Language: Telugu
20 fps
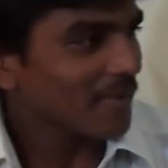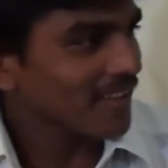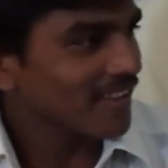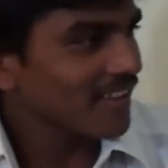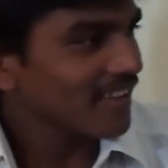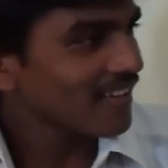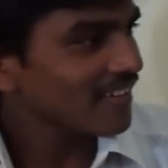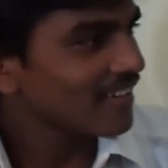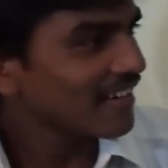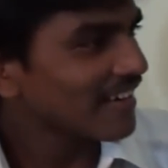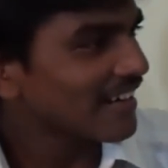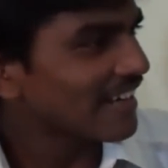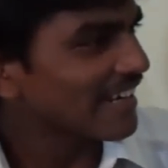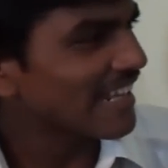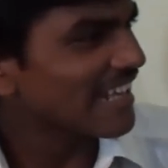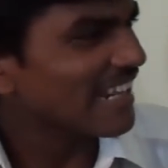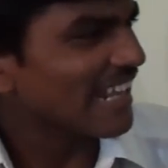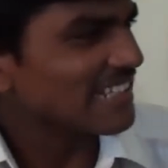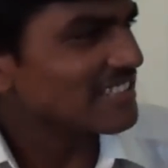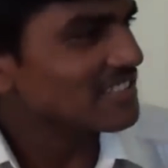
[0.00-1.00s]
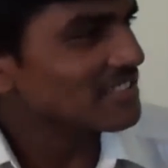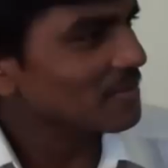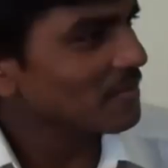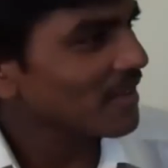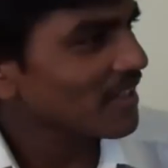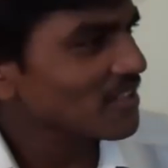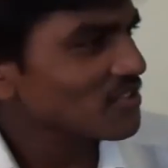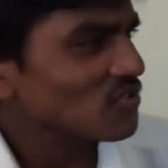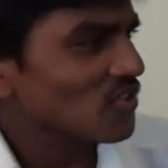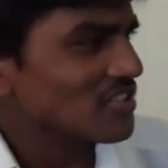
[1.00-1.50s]
బ్రదర్ నేను
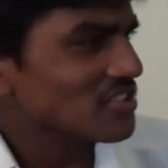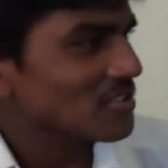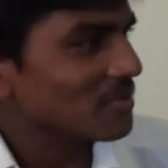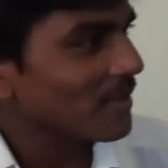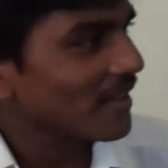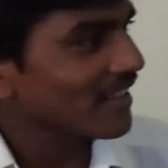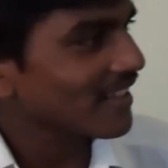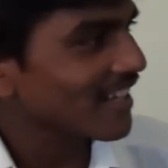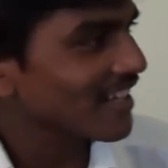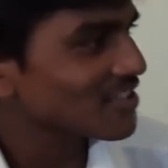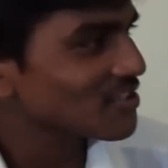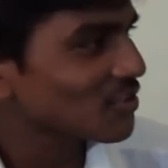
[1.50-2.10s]
అచ్చమైన స్వచ్ఛమైన